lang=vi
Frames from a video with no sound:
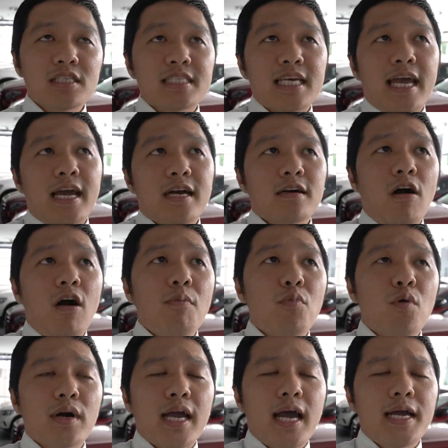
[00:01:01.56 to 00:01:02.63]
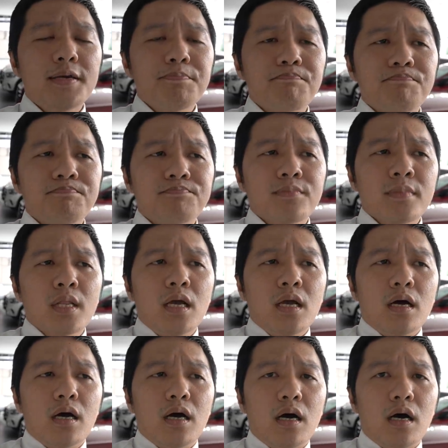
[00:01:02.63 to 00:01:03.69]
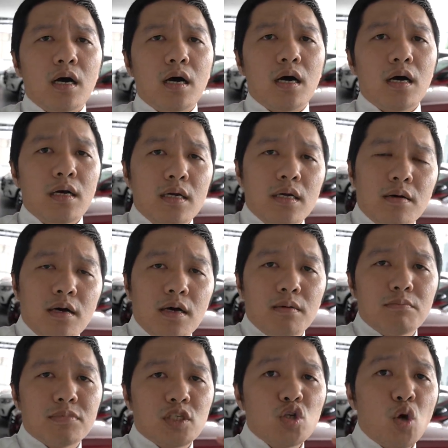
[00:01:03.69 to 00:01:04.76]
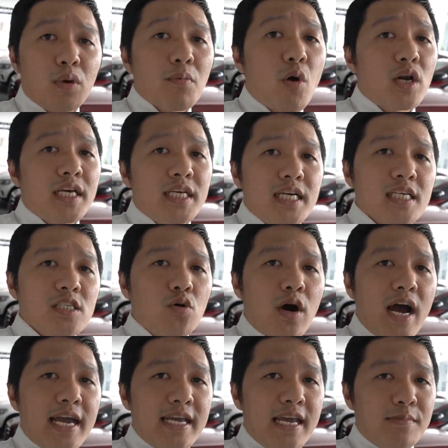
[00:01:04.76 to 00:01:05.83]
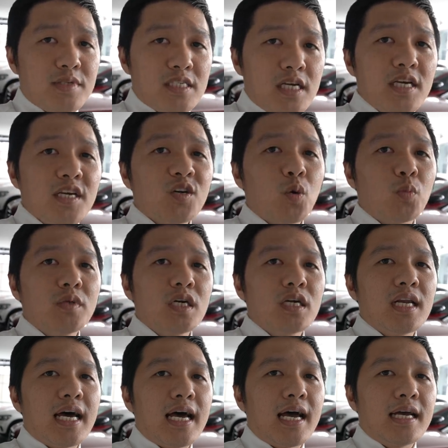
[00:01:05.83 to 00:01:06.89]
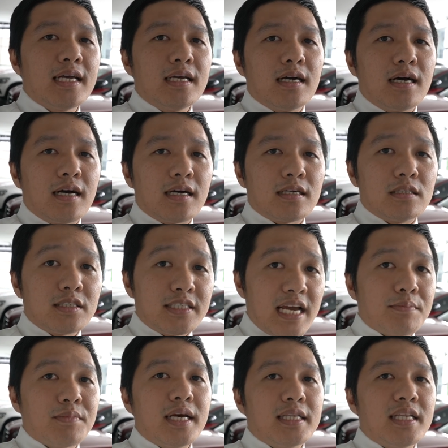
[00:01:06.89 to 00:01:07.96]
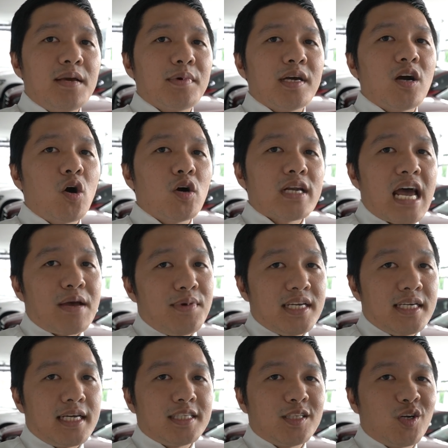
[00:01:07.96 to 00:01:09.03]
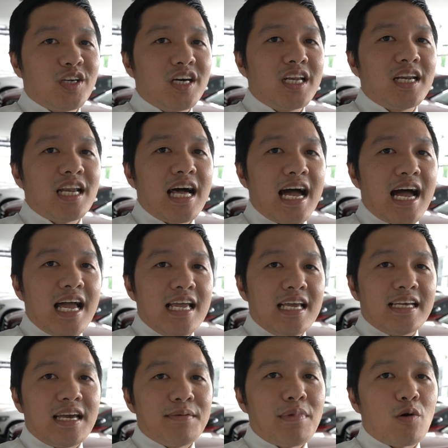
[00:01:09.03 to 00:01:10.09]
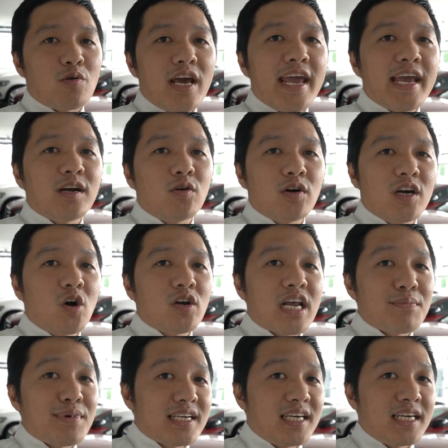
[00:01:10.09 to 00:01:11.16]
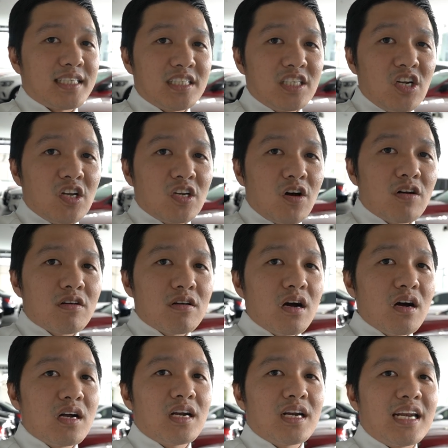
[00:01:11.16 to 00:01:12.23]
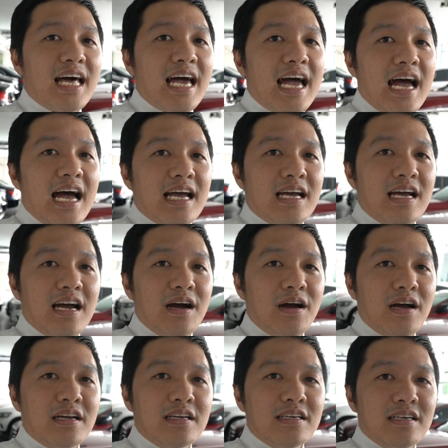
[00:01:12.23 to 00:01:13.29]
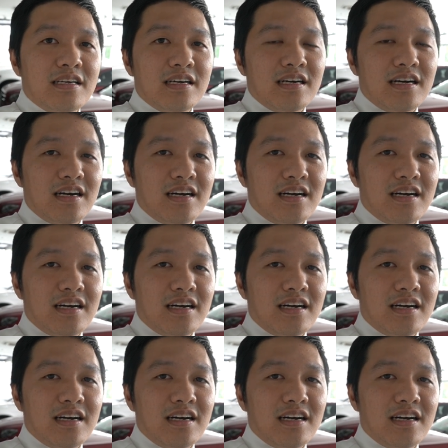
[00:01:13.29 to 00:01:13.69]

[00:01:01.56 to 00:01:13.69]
sẽ có một cái uh, uh, sử dụng cái body kit của AMG cũng như là uh, được trang bị thêm cái gói Night Package cho nên là cái màu đen của cái gói Night Package nó rất là uh, uh,